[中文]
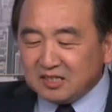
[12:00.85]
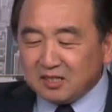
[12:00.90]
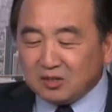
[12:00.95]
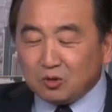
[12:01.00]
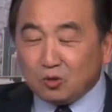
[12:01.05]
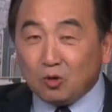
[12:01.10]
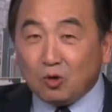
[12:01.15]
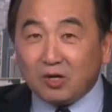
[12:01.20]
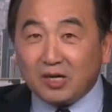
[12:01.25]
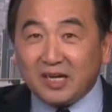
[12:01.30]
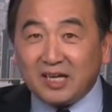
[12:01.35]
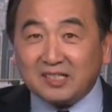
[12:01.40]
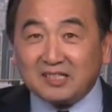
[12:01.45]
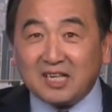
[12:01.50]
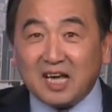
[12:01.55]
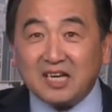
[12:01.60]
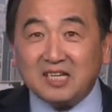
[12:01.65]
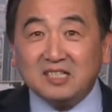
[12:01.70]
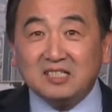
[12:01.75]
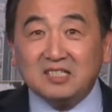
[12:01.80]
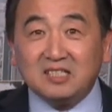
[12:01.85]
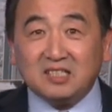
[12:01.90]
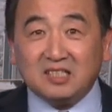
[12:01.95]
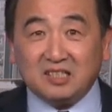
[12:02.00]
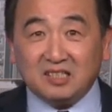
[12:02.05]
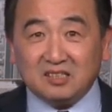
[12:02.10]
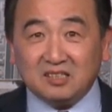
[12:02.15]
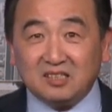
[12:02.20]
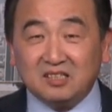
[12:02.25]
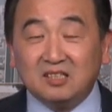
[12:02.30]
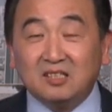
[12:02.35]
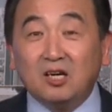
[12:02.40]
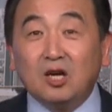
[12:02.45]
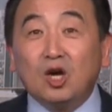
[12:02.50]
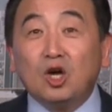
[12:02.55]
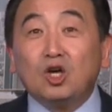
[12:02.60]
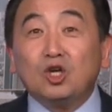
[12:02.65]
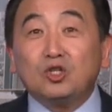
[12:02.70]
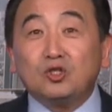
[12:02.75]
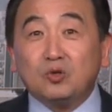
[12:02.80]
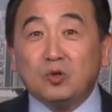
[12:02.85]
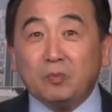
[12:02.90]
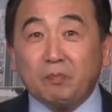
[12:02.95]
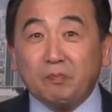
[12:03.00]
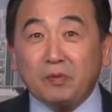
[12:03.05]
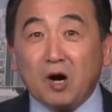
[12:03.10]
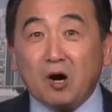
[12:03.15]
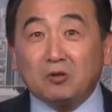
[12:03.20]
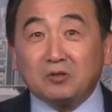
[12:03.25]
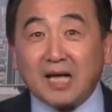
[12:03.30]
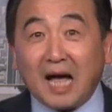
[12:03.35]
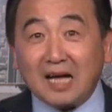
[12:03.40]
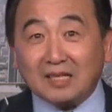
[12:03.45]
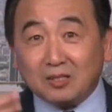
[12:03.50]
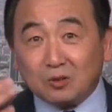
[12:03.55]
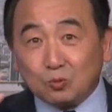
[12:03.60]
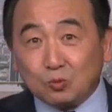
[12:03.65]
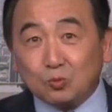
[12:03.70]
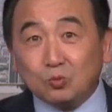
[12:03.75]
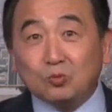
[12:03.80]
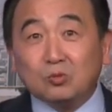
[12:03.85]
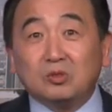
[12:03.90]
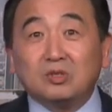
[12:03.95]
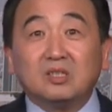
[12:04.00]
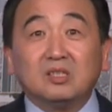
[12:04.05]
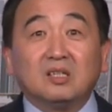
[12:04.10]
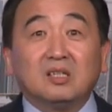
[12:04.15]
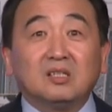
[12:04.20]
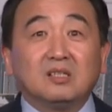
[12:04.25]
情罗列在一起时所表达的故事？